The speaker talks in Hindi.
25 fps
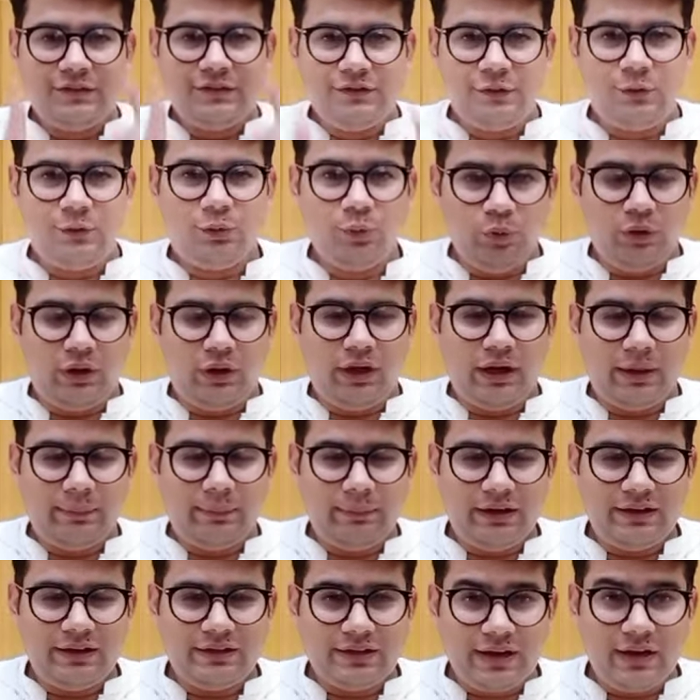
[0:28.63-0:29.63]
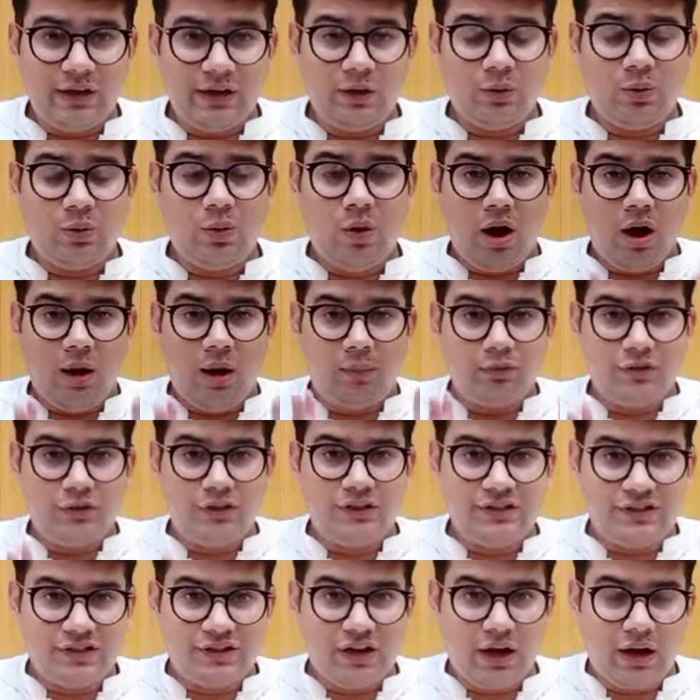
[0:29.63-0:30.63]
ज़रूर करें मेरे चैनल को आप मुझे
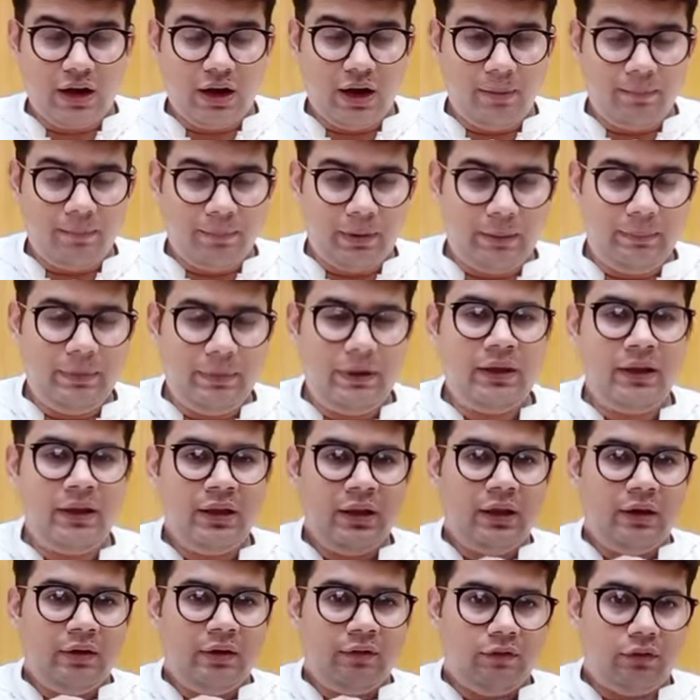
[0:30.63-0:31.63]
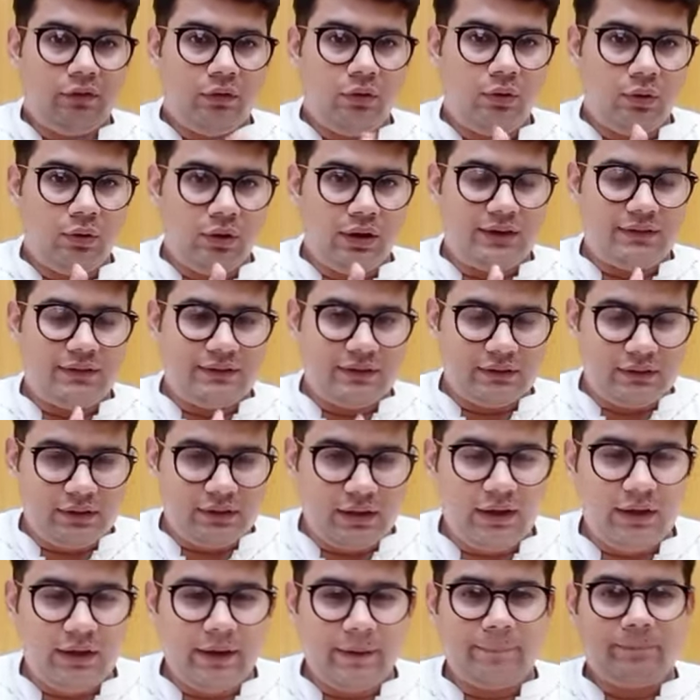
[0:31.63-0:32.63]
इंस्टाग्राम पर भी फॉलो कर सकते
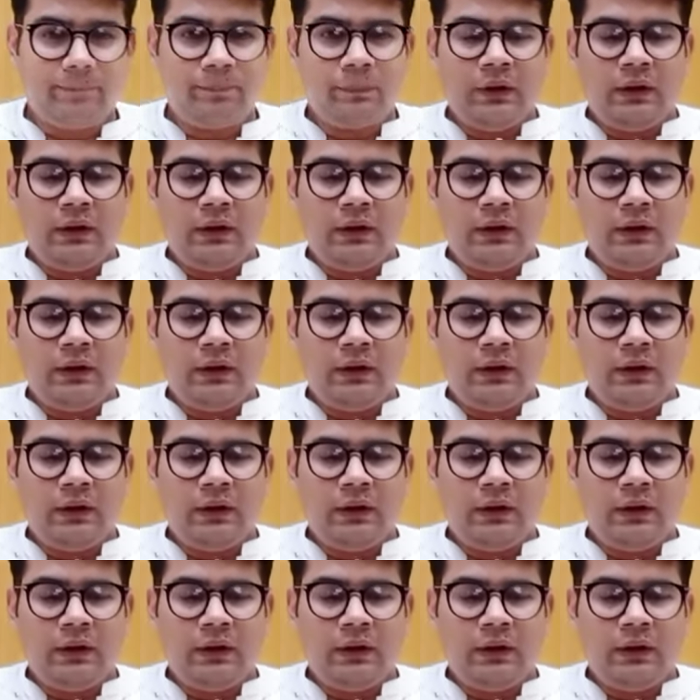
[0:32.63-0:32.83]
हैं